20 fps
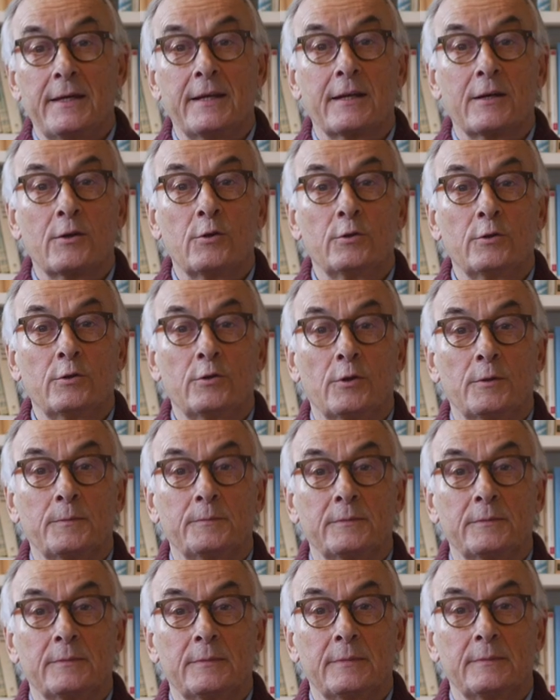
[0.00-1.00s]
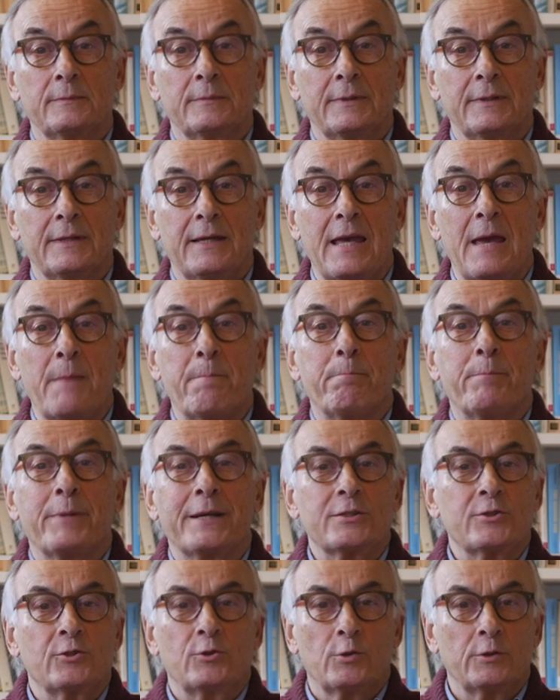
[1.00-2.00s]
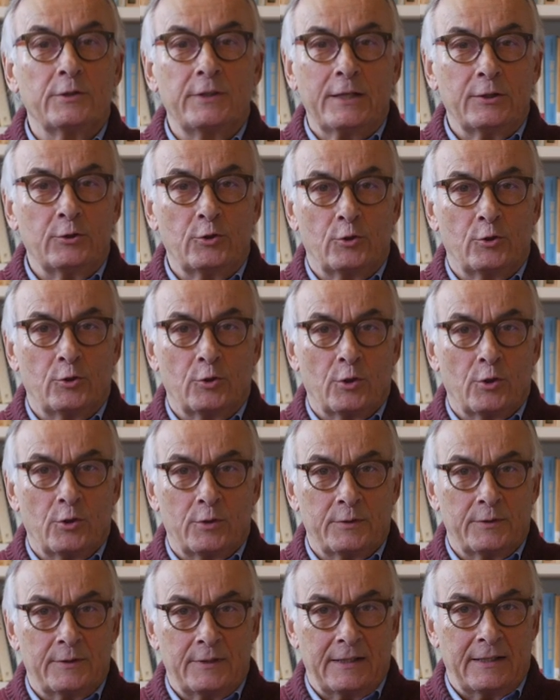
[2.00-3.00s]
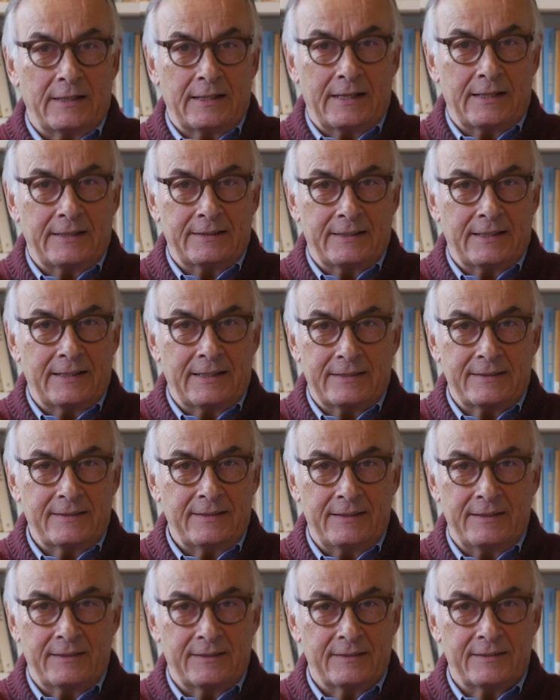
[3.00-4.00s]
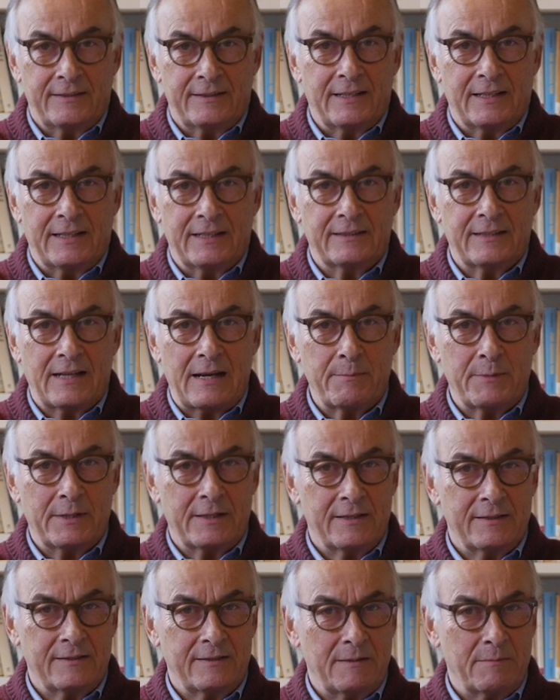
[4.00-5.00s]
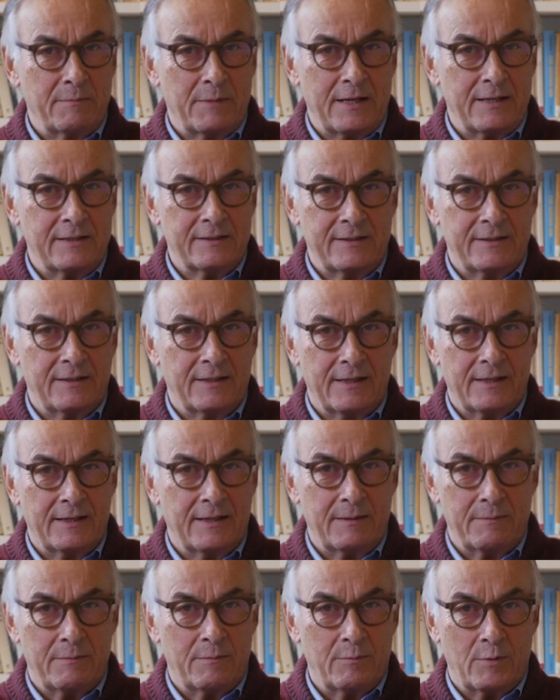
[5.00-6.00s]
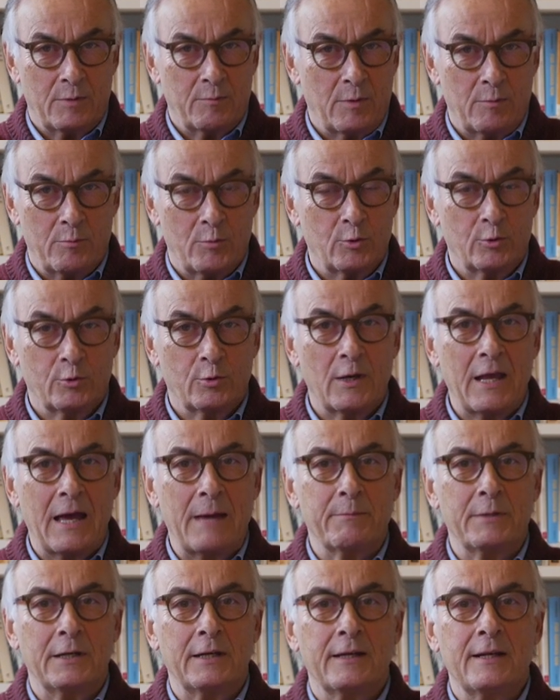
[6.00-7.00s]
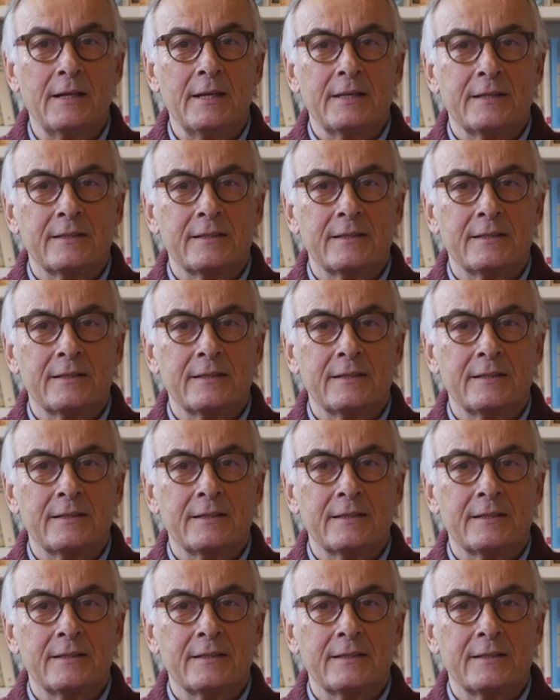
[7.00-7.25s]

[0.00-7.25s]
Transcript: Il racconto è presto detto nella, nella, sintesi della trama che sembra essere molto labile.